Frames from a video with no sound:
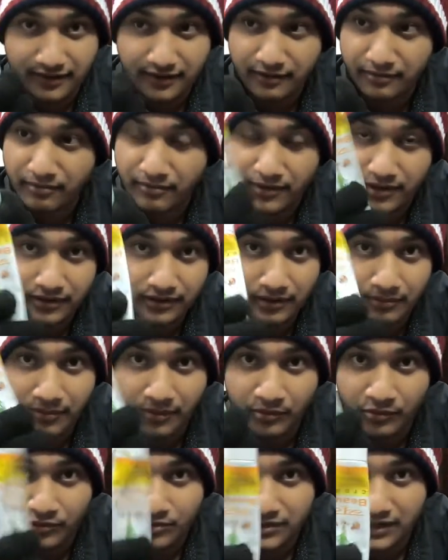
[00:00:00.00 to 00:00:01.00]
क्रीम मैं इसका
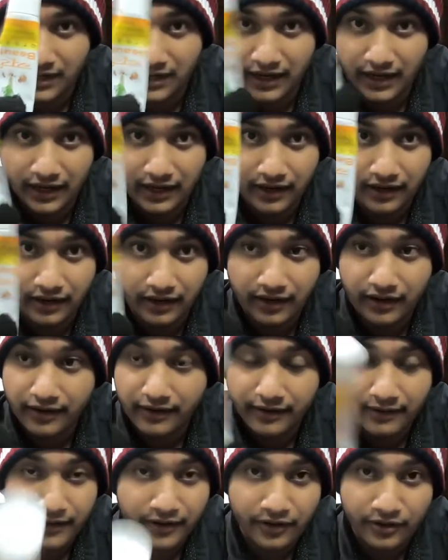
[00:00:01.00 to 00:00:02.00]
प्रमोशन नहीं कर रहा
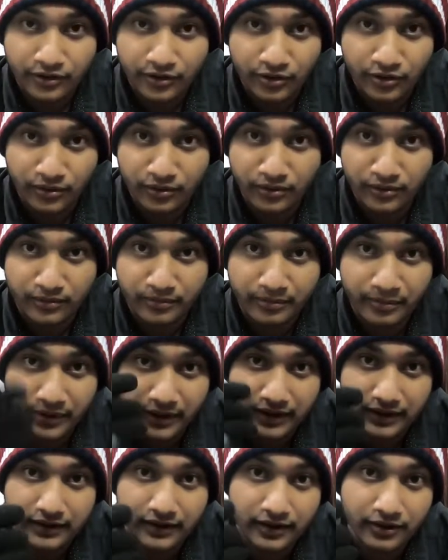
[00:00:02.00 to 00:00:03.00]
तो
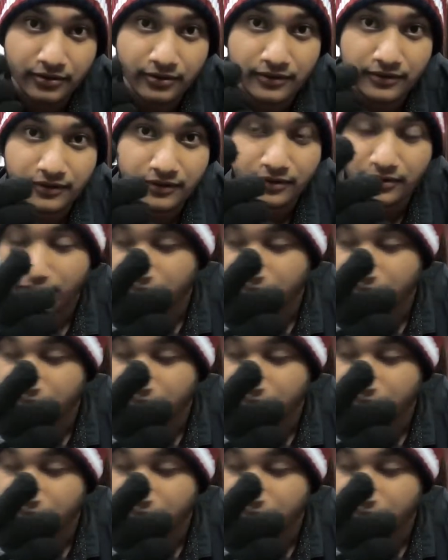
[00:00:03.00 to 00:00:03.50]
फेंकता हूँ इसको